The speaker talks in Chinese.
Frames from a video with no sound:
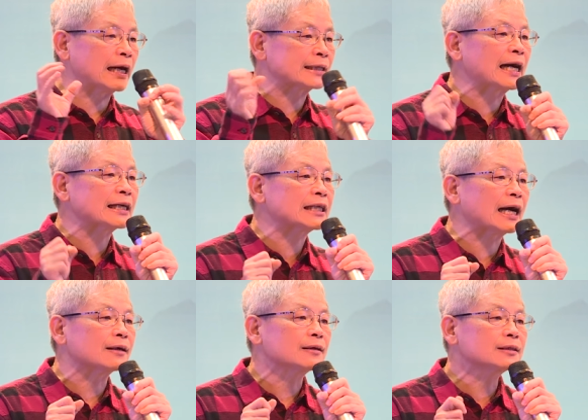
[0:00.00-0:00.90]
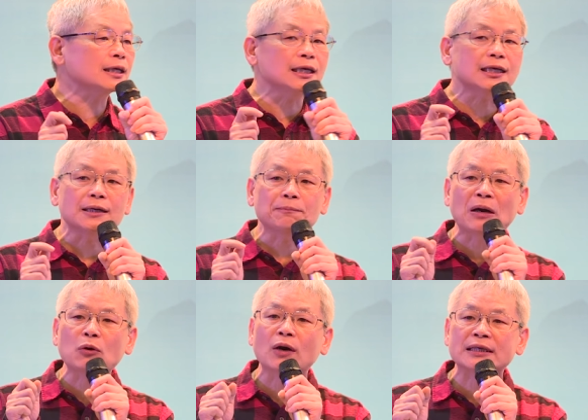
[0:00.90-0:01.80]
大项，第一个
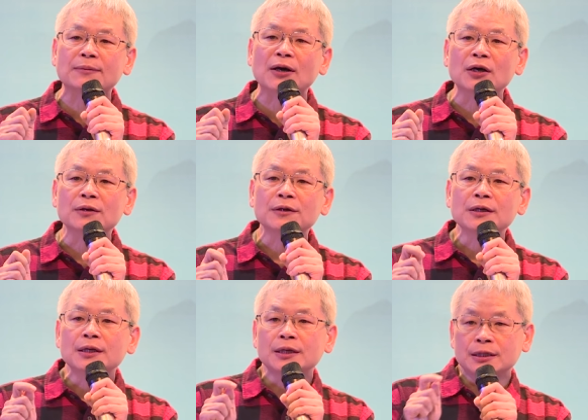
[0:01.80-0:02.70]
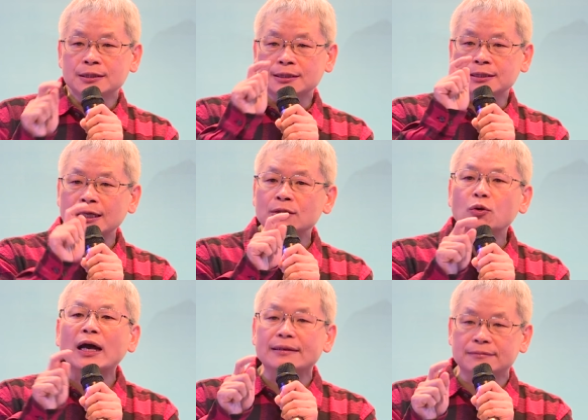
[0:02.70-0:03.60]
包括什么？诊
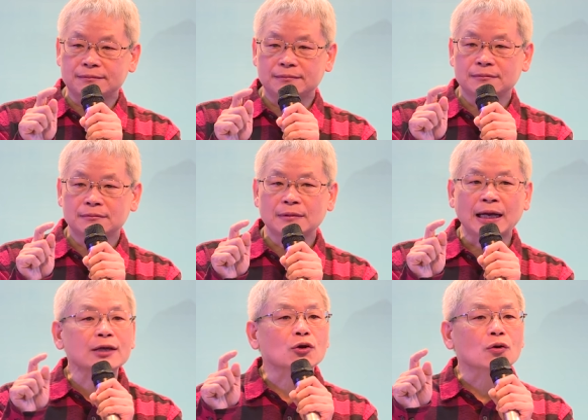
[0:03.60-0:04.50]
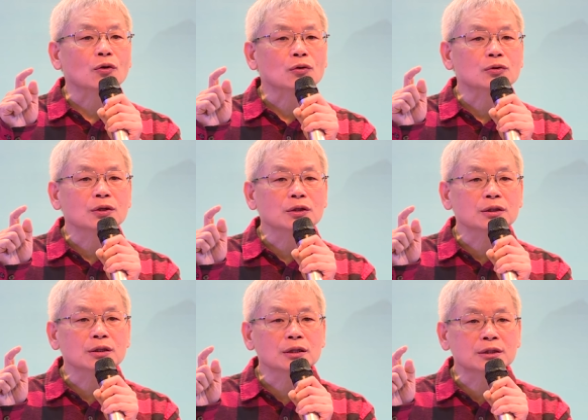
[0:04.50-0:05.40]
断，还有
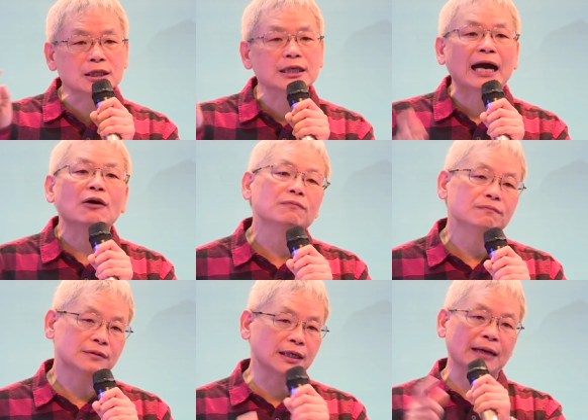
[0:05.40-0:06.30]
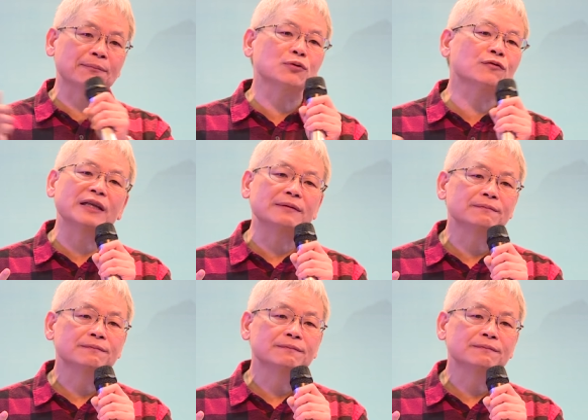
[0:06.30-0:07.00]
治疗这两部分。